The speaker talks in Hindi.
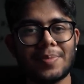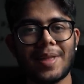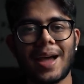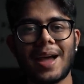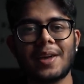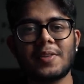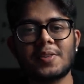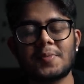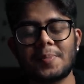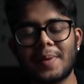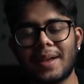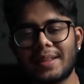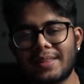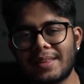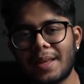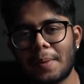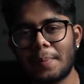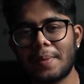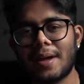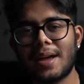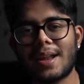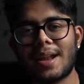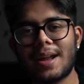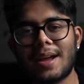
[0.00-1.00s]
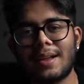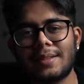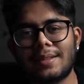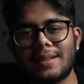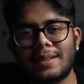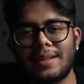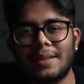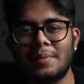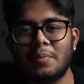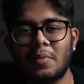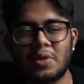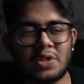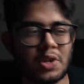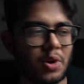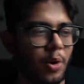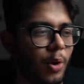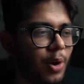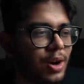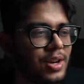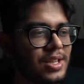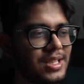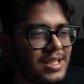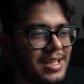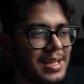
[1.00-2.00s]
एंड उस पर इतना प्यार आया था कि मुझे
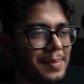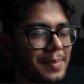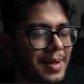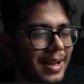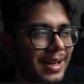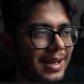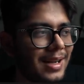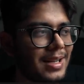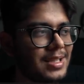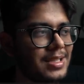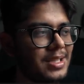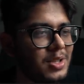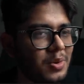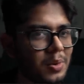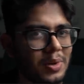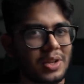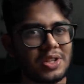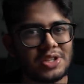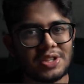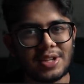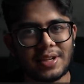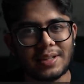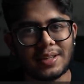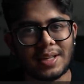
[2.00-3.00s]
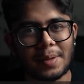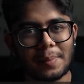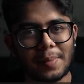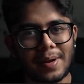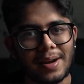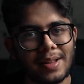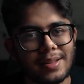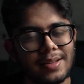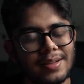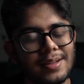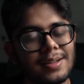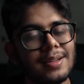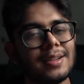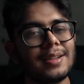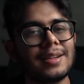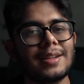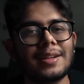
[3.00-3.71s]
और जी का स्टोरेज खरीदना पड़ा था